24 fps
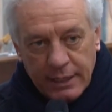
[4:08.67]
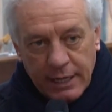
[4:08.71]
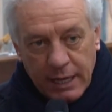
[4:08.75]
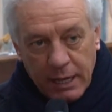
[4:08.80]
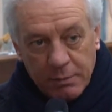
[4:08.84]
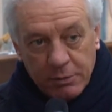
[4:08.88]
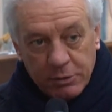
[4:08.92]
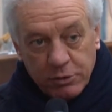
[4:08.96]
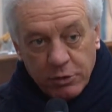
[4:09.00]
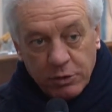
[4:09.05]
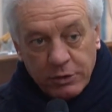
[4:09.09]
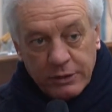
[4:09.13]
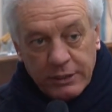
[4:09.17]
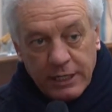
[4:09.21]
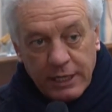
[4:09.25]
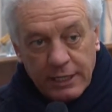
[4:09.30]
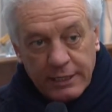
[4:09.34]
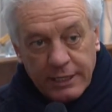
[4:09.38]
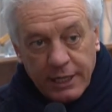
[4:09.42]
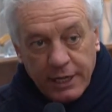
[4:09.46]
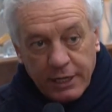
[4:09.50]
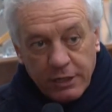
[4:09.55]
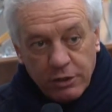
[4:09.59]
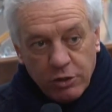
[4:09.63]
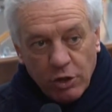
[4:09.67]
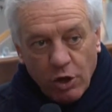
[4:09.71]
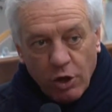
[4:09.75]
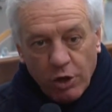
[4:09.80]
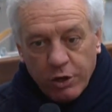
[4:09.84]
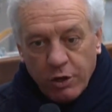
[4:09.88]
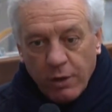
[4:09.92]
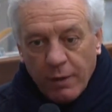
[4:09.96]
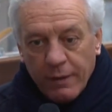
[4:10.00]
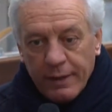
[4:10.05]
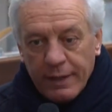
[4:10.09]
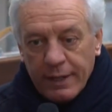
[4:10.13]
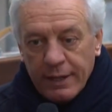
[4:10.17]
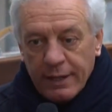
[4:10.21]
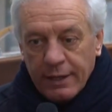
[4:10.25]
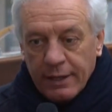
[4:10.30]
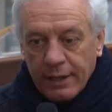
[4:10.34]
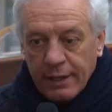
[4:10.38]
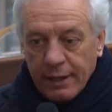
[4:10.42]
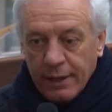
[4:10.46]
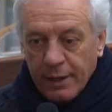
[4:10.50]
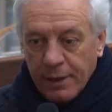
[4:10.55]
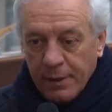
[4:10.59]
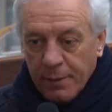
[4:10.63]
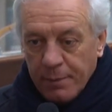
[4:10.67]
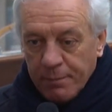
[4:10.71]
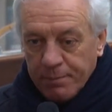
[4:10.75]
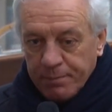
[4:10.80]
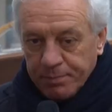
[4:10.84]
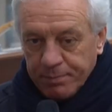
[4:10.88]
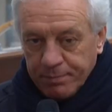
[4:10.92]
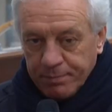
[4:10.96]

ai bisogni del territorio. Eh,